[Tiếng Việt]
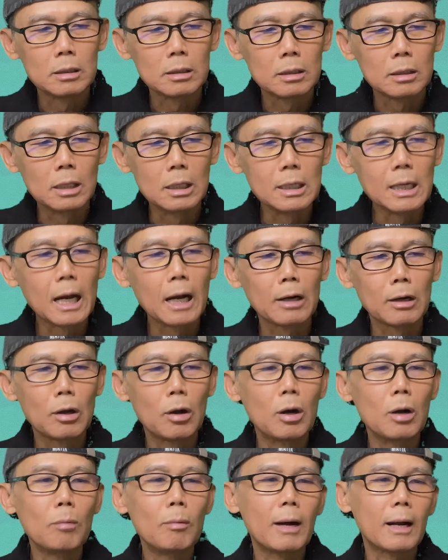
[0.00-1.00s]
đứng gần
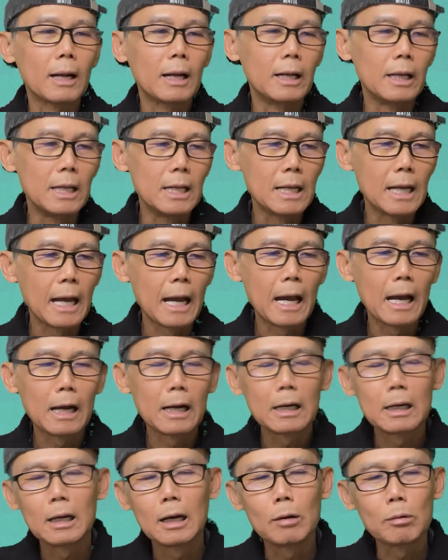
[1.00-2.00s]
đó hoặc là đi
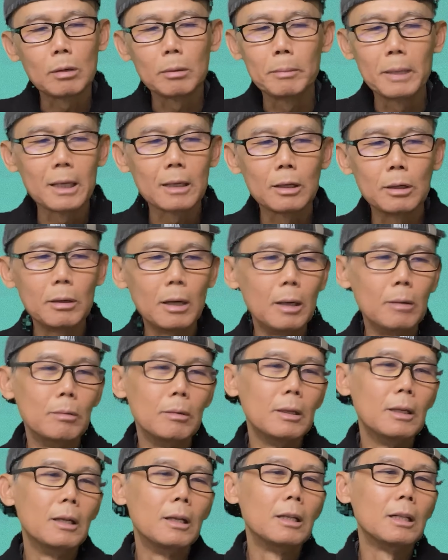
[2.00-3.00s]
ngang, không cần biết đúng không?
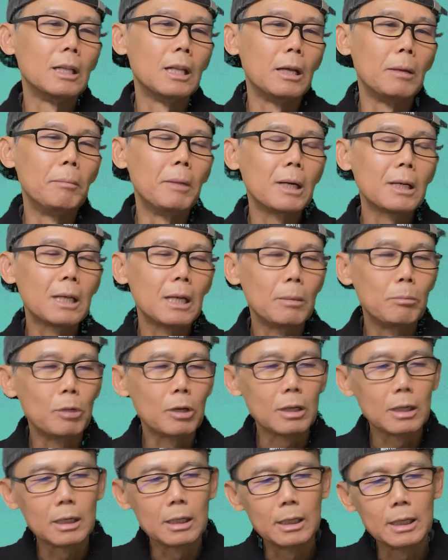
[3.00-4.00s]
Thì bất kỳ một
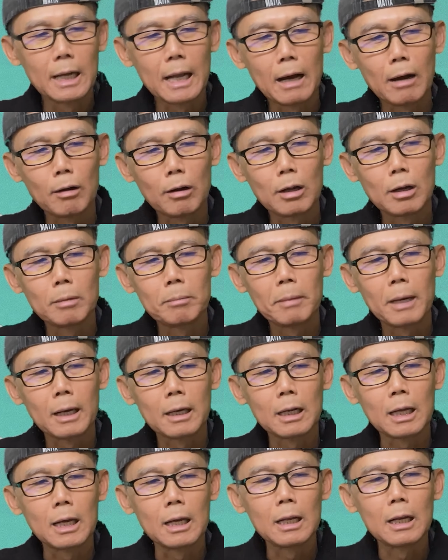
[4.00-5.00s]
cái người nào đó mà anh nghĩ